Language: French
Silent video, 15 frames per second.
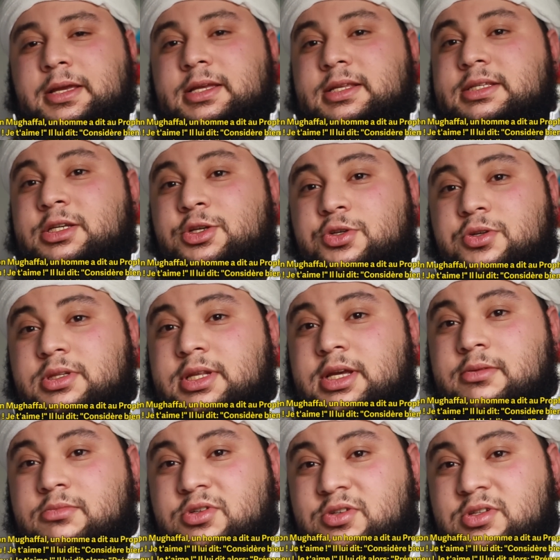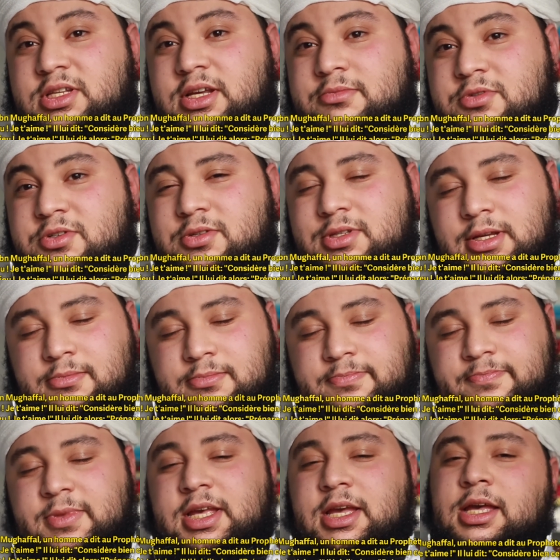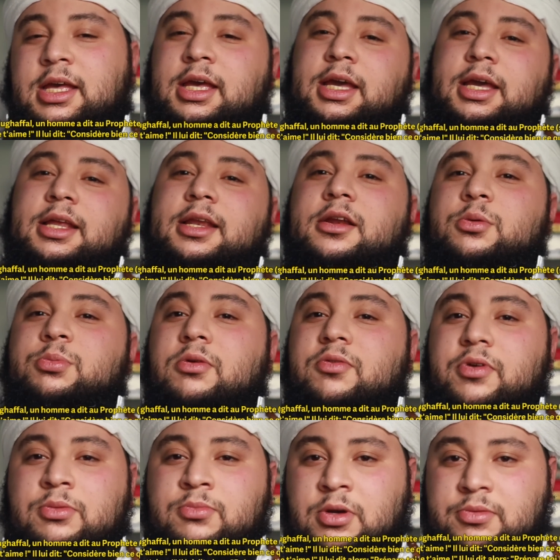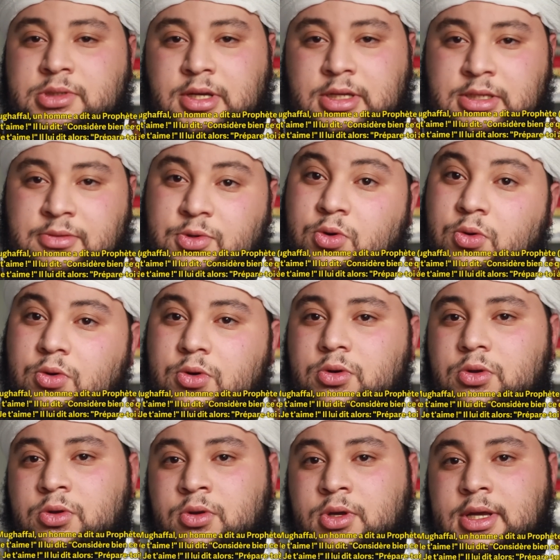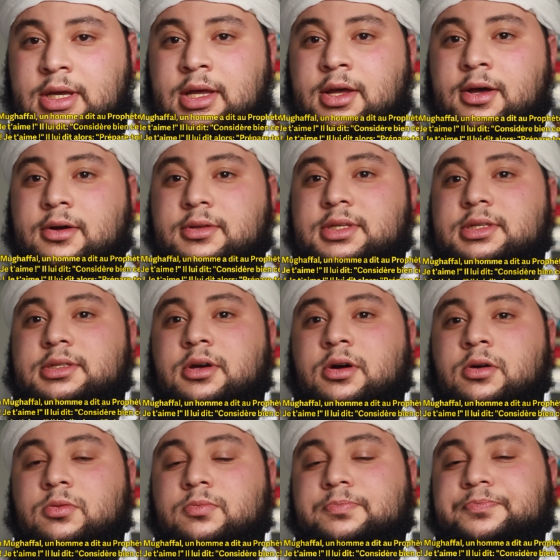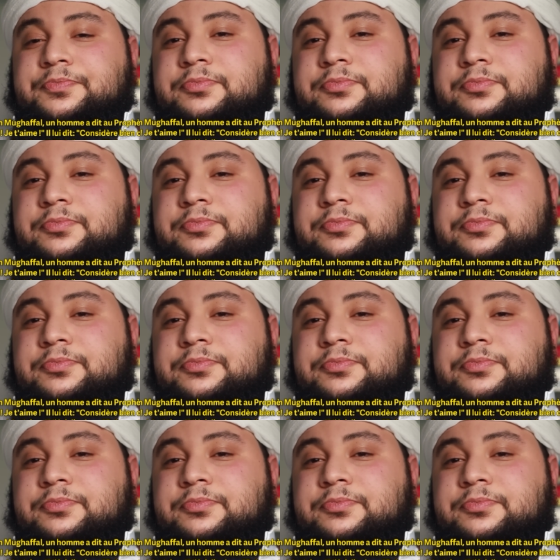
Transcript: Il dit Je t'aime, je t'aime, je t'aime. Et là, le prophète Mohammed conclut en disant